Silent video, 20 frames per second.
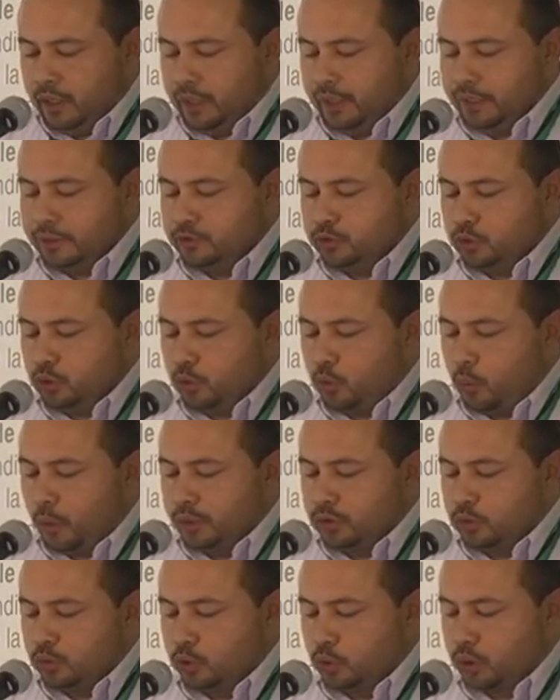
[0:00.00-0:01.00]
Esto
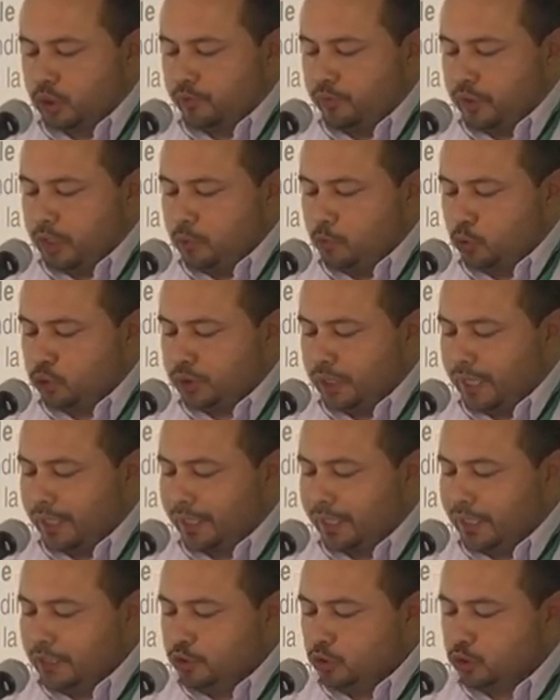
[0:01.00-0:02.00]
cuando nos referimos a
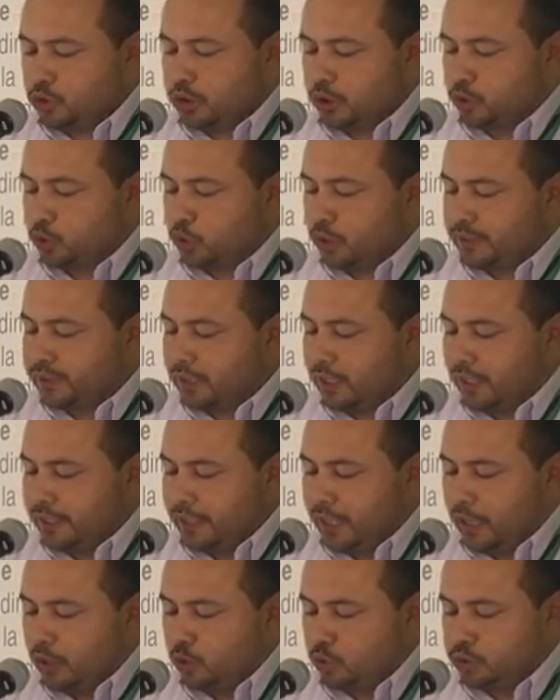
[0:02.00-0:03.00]
aquellos que son
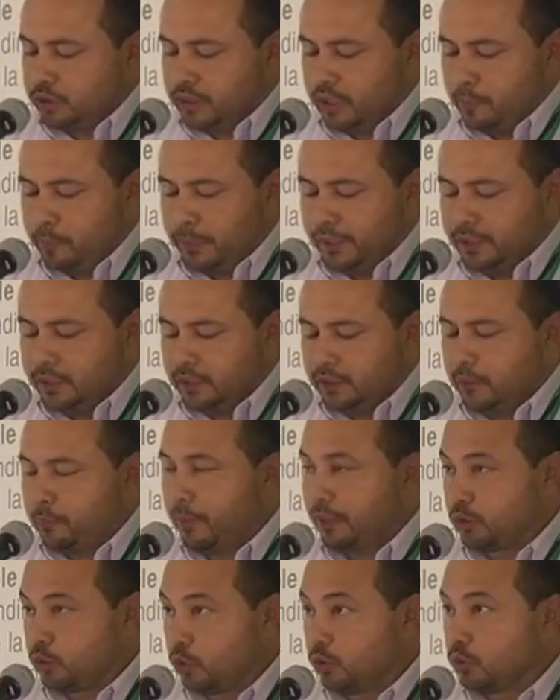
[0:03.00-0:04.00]
asalariados y dependen de
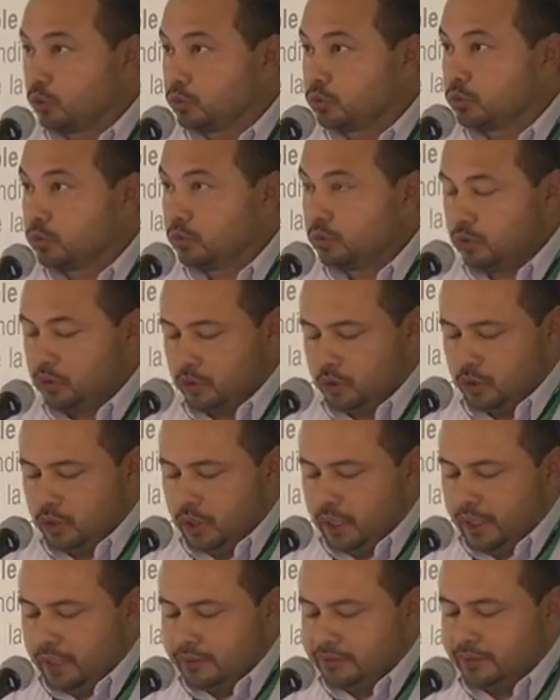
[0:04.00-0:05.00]
patronos.
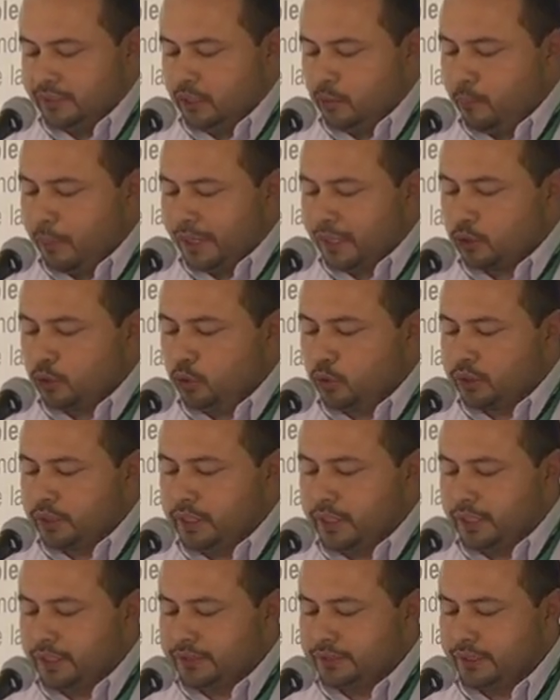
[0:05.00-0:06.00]
Sin embargo,
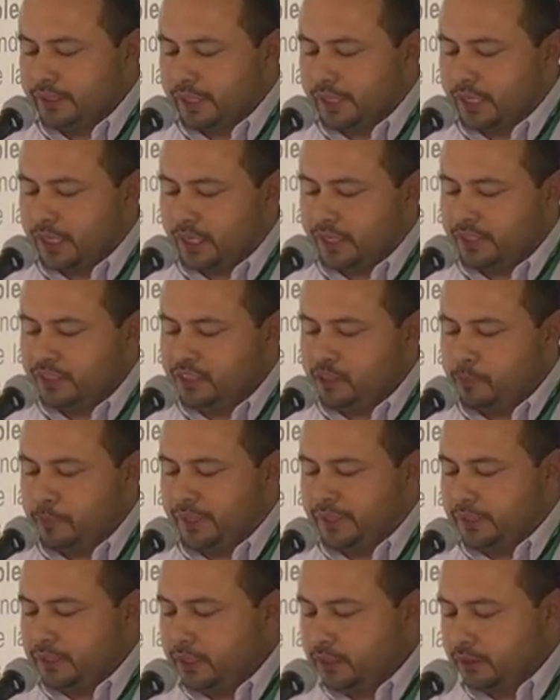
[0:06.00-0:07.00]
quienes se declaran
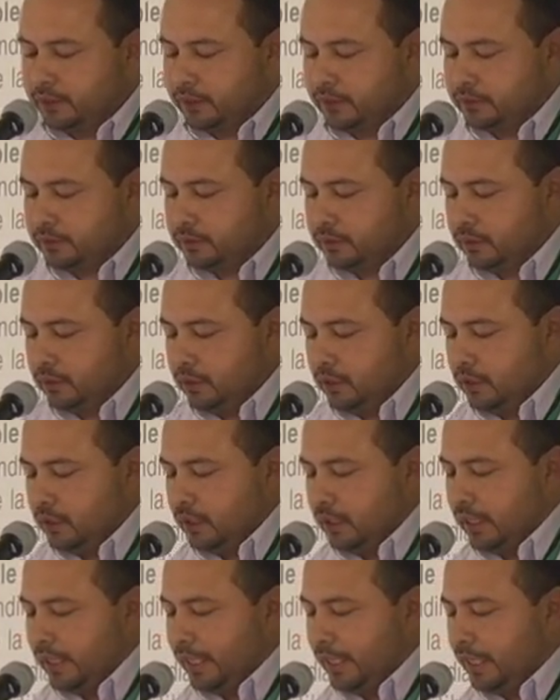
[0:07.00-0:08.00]
independientes,
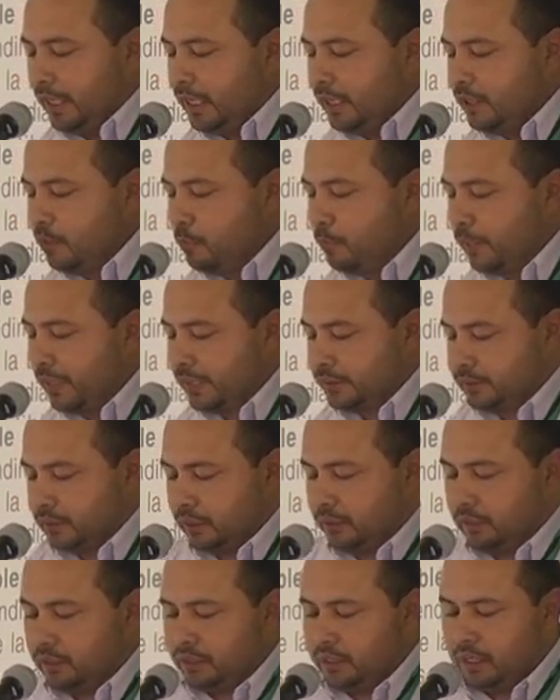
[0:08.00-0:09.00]
crean
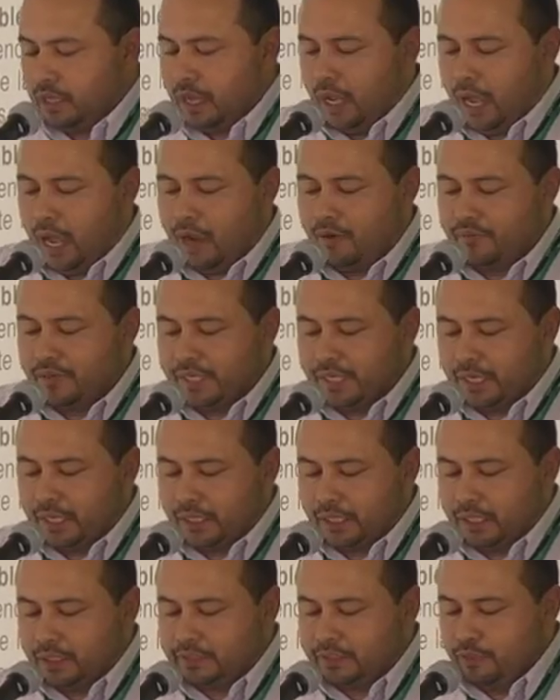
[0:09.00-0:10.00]
empresa, abren
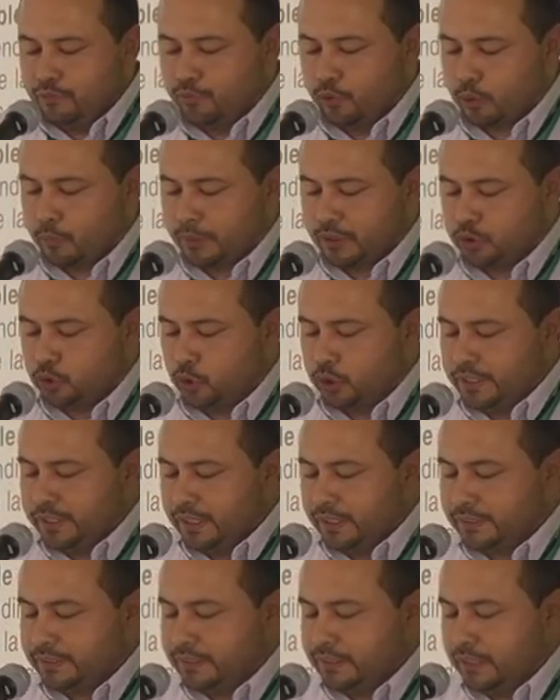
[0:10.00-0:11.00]
canales de información y
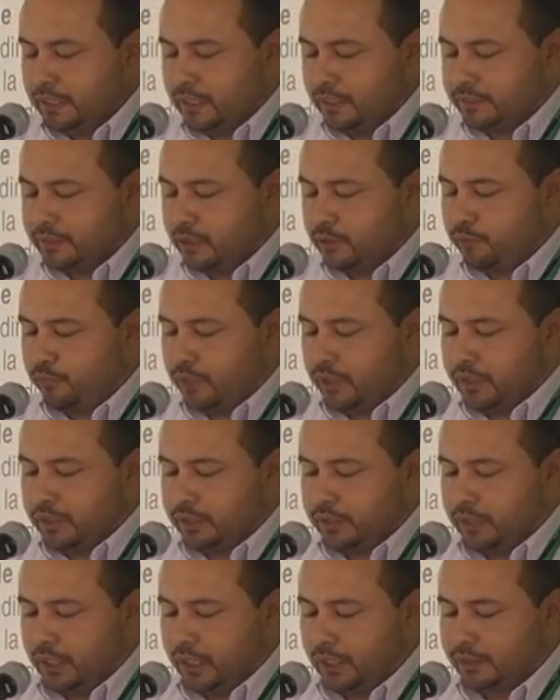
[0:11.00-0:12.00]
deciden hacer
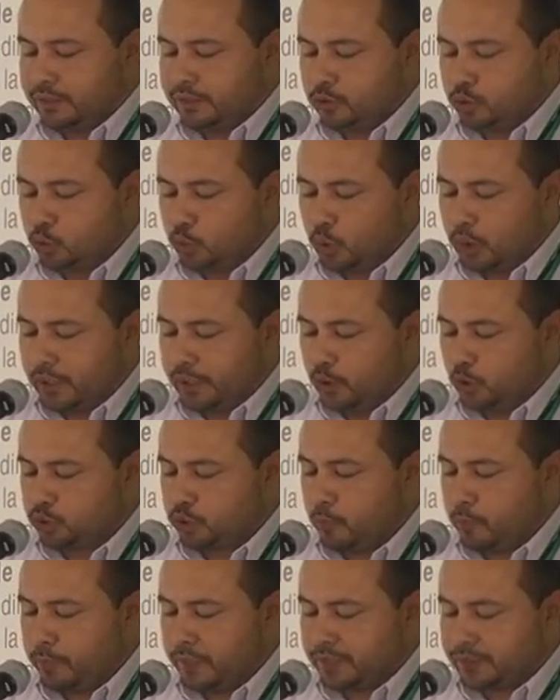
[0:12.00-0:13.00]
frente a la censura de los
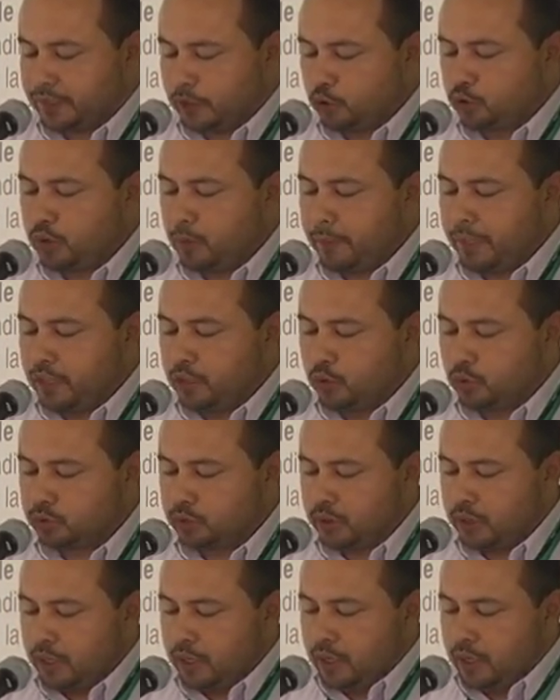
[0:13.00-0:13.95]
empresarios de medios,